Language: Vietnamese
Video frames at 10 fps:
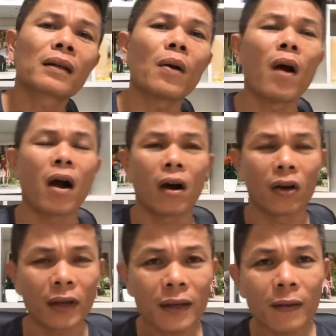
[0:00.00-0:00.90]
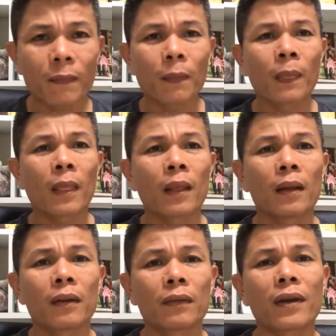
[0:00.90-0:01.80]
câu hỏi
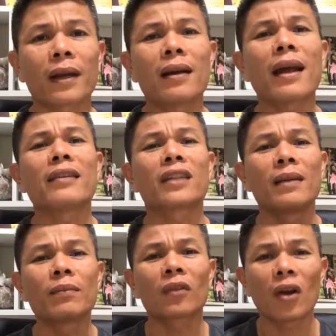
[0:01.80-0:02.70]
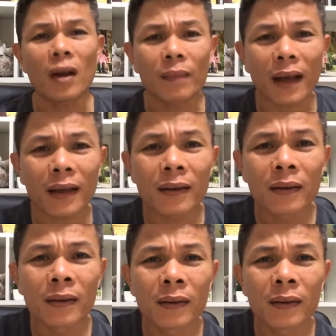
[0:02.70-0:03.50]
và cái livestream tối hôm nay